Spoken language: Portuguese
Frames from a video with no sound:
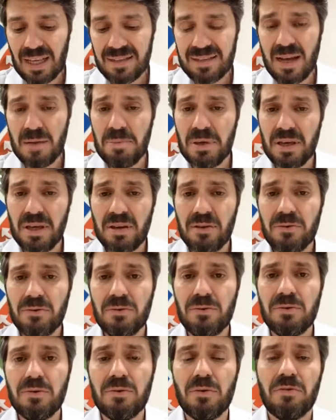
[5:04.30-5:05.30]
Sabe,
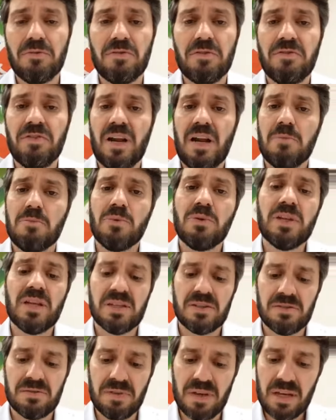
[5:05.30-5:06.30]
eu ouvi falar
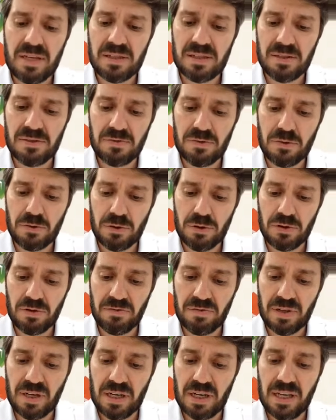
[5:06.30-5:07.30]
muitas vezes, viu,
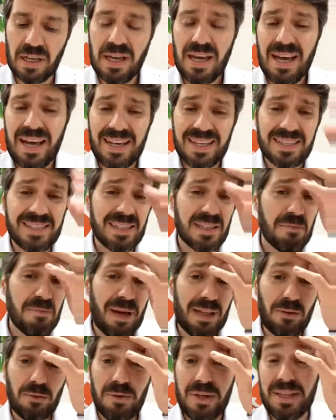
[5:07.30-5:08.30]
Giovanni, de
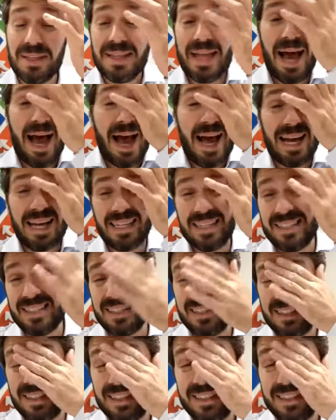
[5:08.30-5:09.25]
maturidade.